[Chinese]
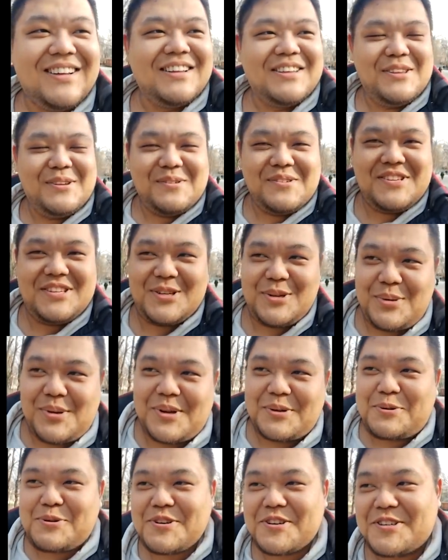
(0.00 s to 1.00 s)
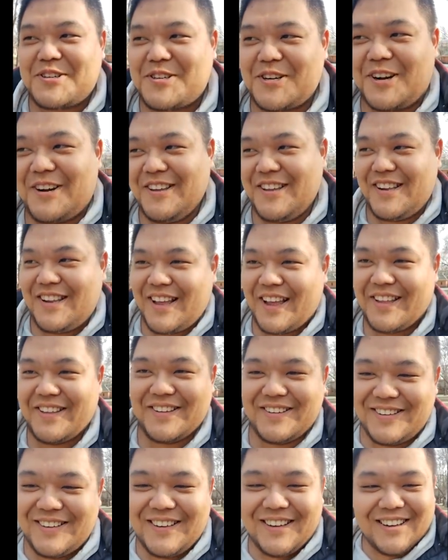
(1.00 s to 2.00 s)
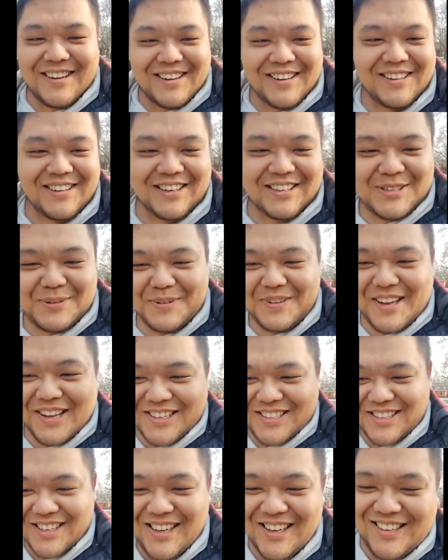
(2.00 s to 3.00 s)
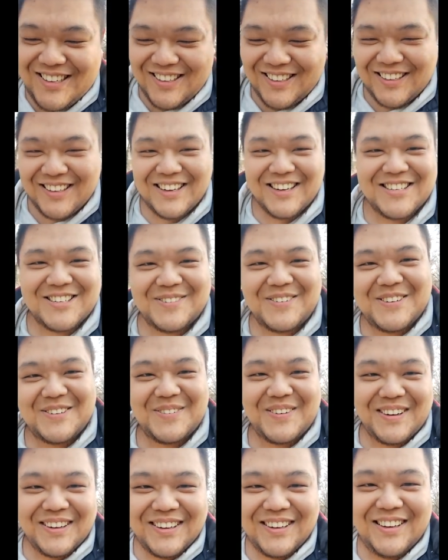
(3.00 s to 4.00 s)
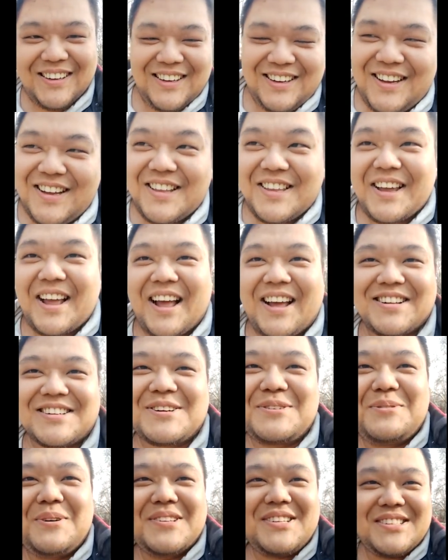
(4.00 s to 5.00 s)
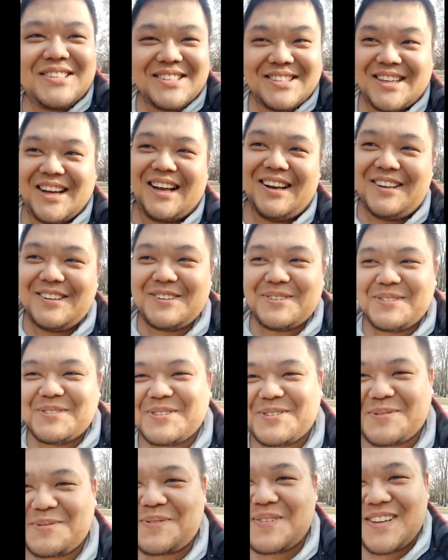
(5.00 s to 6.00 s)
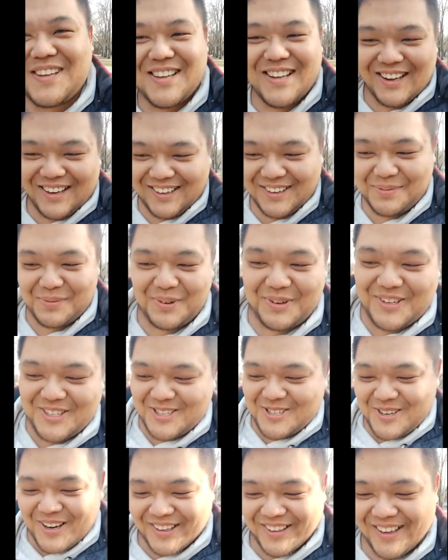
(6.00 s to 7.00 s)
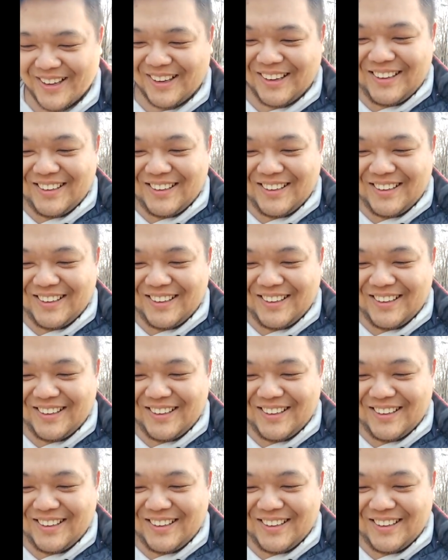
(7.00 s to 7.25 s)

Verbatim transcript: 你用医学治治好你的眼睛，他是不是也是那个什么什么？你看这个逻辑自洽的就就不一样，不愧是传道。